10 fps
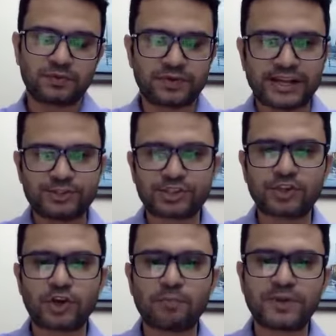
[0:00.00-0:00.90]

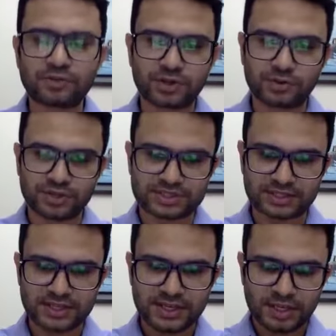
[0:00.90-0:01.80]
গ্র্যাজুয়েশন কমপ্লিট করে করেছে
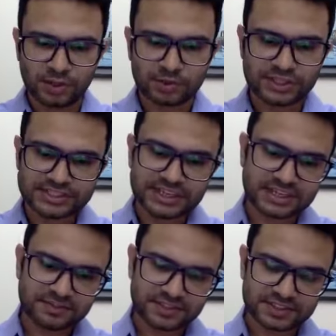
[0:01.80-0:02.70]
তো সেই
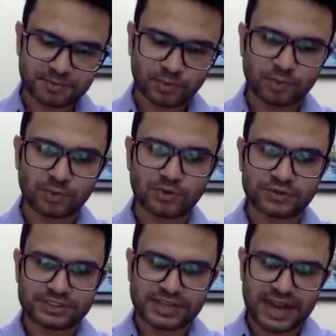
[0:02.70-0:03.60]
জায়গাটায় ফার্স্টে বলবো
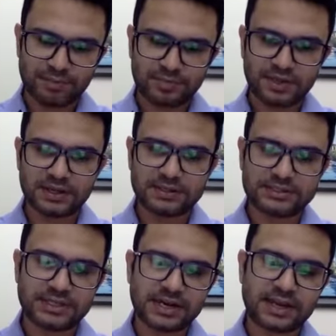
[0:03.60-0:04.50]
যে আমরা
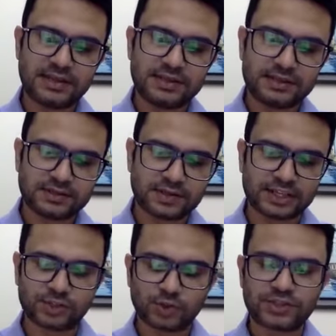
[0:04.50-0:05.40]
যারাই
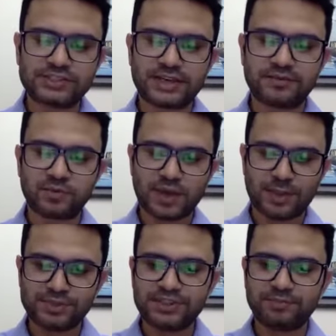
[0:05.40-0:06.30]
কাজ করতে যাই
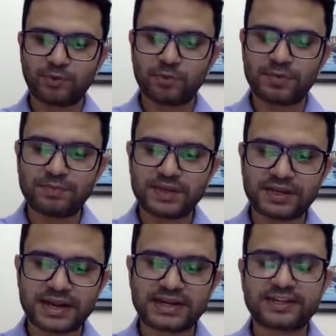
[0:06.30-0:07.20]
আমি যেই
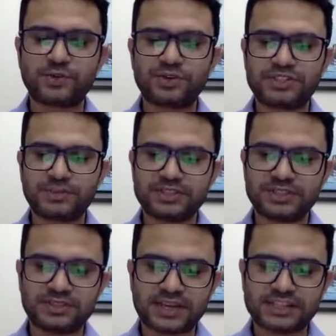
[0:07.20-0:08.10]
প্রবলেমটাকে টার্গেট করেছি বা
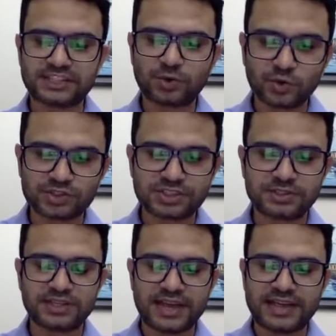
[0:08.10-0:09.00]
যেই কাজটা করছি
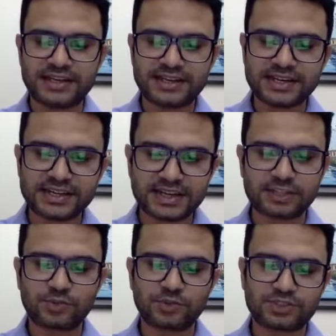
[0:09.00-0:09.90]
যেই আইডিয়াটা নিয়ে
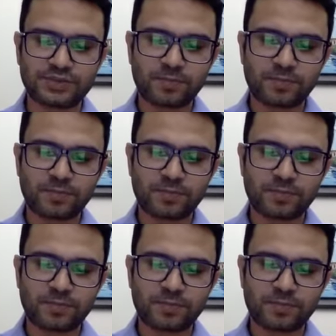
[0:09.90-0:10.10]
কাজ করছি